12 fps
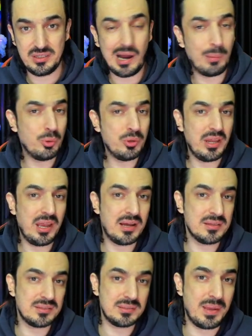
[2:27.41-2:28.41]
Aboneye
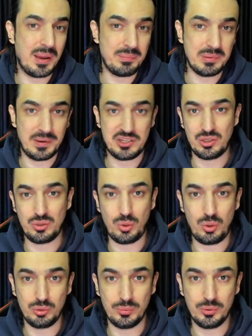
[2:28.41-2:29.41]
yansımayan bir başarılı
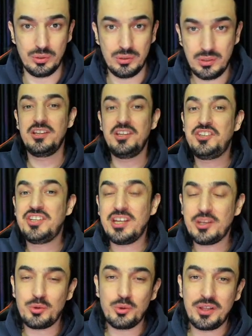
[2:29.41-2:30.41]
oldu bu.
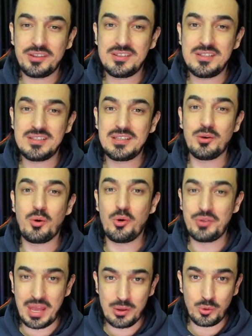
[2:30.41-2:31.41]
İçerik üreticisi
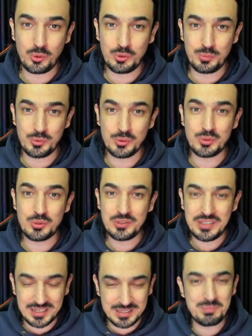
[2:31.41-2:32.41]
onay kodumuz
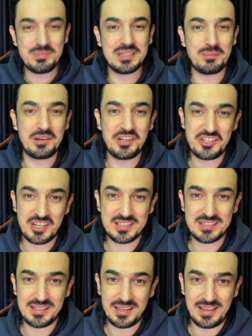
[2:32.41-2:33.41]
yakın bir zaman
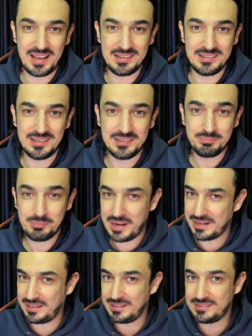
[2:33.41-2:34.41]
içerisinde geldi.
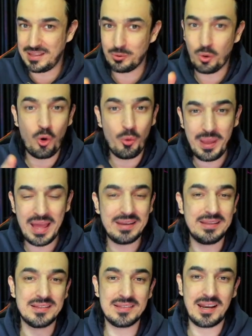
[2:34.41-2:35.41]
Marketten Ömer
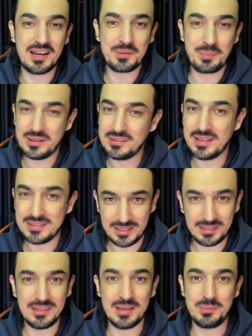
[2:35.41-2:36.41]
yazarak beni
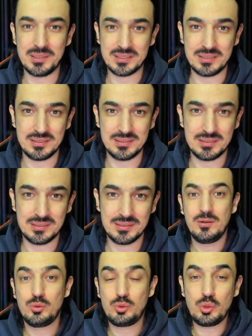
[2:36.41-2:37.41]
destekleyebilirsiniz.
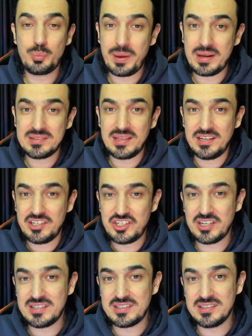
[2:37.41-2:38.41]
Supercell
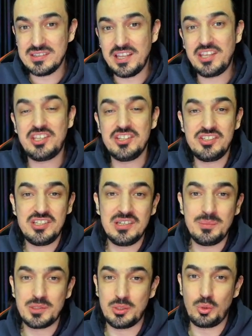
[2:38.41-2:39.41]
içerisinde ikinci
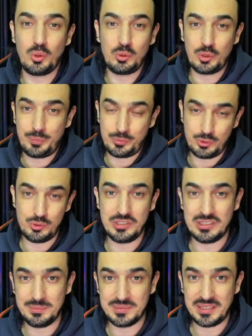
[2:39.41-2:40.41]
yılımızı doldurup üçüncü
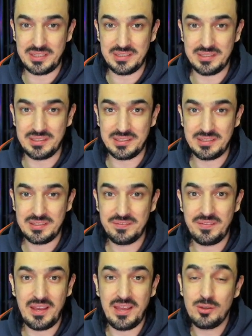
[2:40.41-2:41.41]
yılımıza girdik
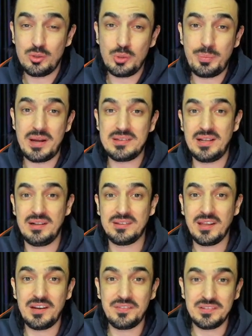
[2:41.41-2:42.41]
ve Supercell
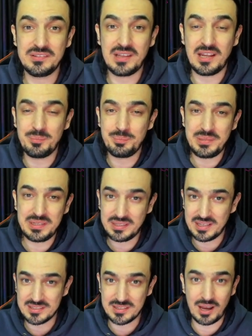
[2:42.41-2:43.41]
tarafından bir
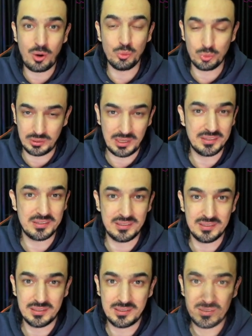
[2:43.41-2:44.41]
kez daha
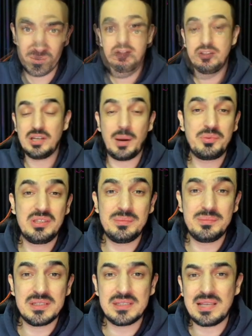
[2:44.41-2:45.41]
onurlandırıldık.
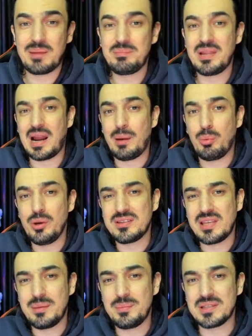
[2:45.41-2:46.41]
Yaptığımız gizemler abone
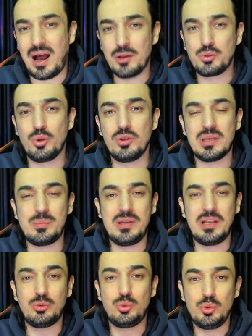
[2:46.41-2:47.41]
sayımız az olsa
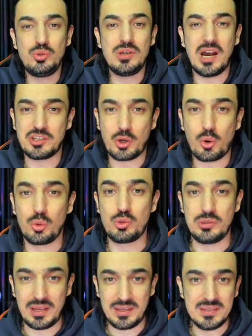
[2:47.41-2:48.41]
bile dünyaca
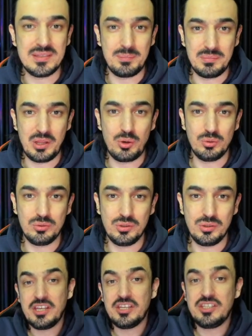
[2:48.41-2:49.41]
konuşulan gizemler
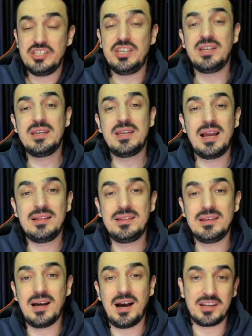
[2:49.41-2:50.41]
oldu. Yeri
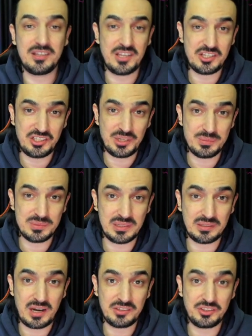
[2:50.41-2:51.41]
geldi arkadaşlarımızla
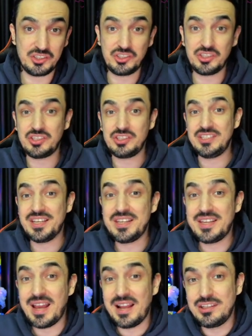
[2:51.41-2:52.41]
tartıştık. Yeri
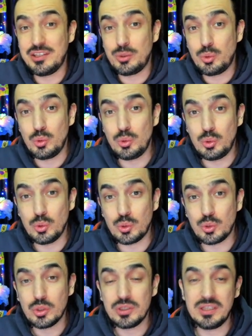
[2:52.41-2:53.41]
geldi
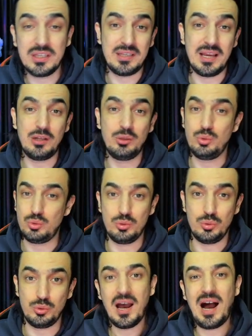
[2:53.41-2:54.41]
güldük. Yeri geldi
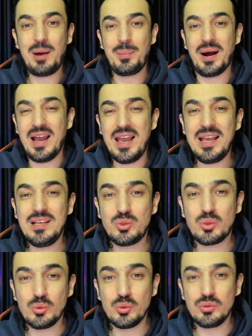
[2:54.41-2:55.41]
üzüldük. Ama en
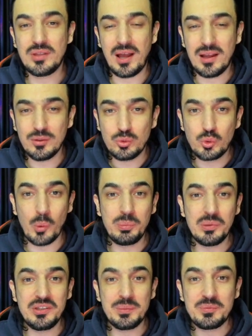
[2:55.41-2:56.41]
sonunda
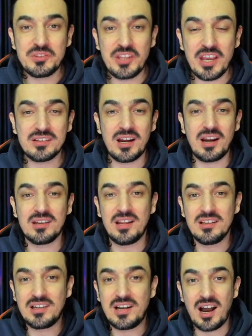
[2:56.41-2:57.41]
toplanıp
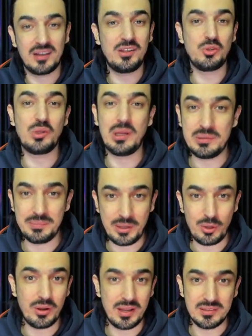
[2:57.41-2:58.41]
tekrardan kardeş olabilmeyi
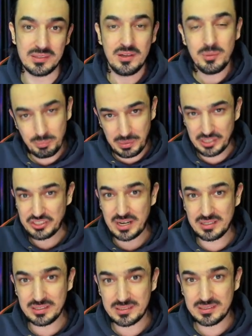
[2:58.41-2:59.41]
öğrendik.
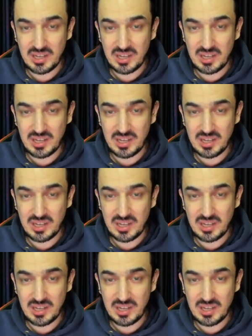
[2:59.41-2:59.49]
Başardık.